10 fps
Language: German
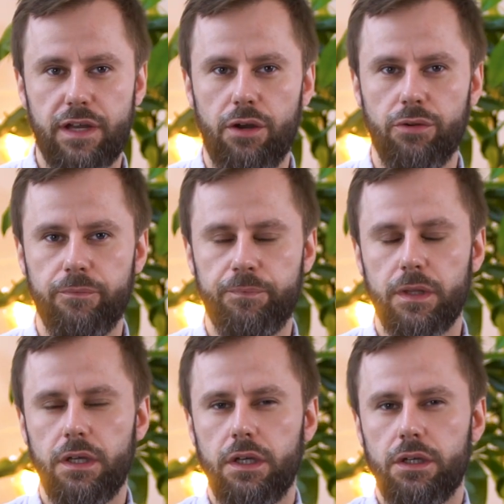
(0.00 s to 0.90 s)
Frauen.
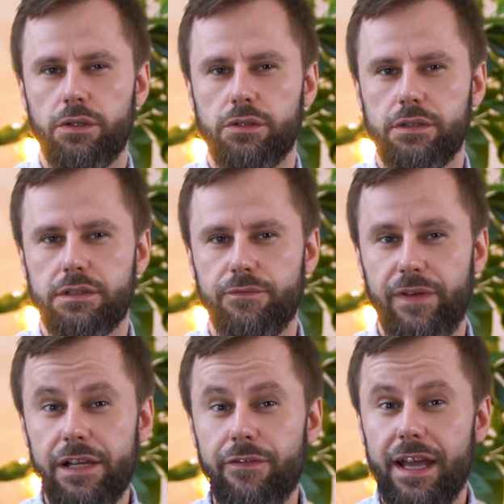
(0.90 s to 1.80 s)
Und
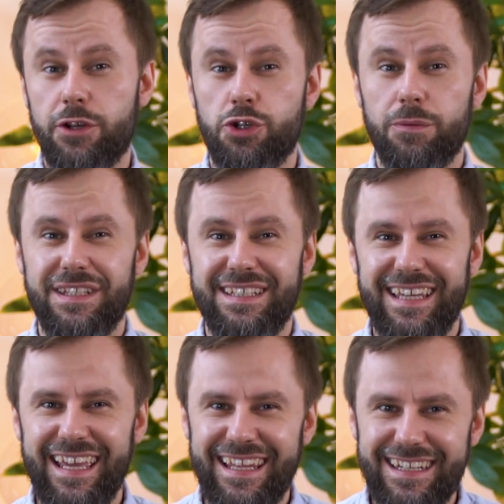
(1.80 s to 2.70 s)
weltweit stirbt
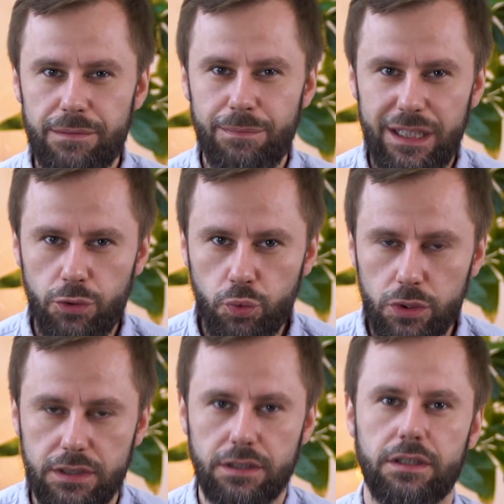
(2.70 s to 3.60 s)
jede
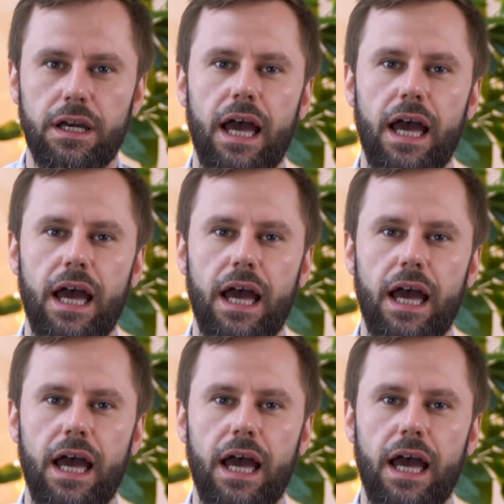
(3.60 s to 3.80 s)
Minute